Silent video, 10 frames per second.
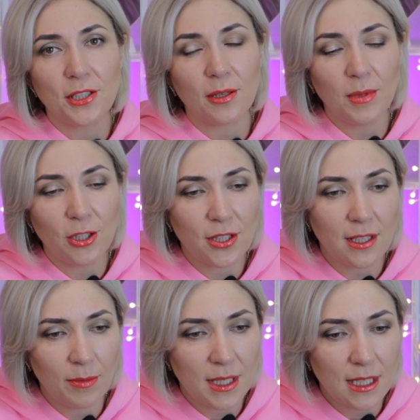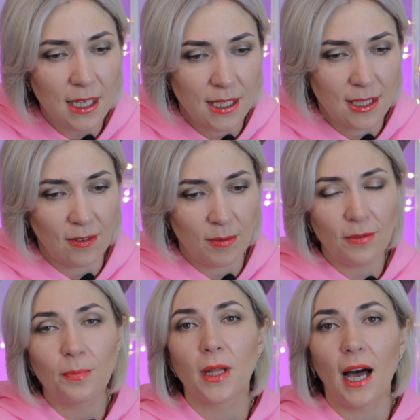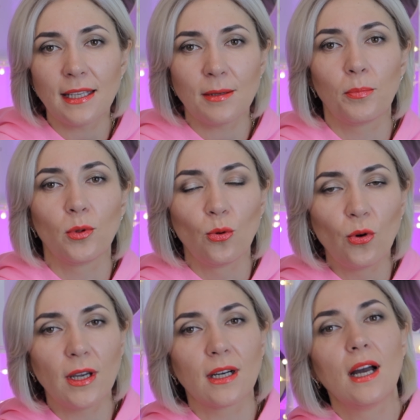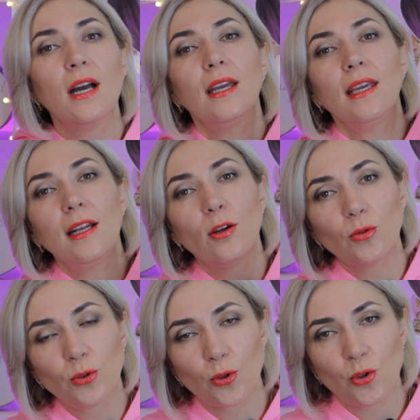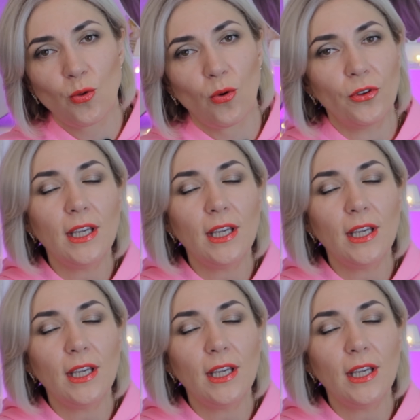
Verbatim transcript: термическими средствами в плане плоек или утюжков.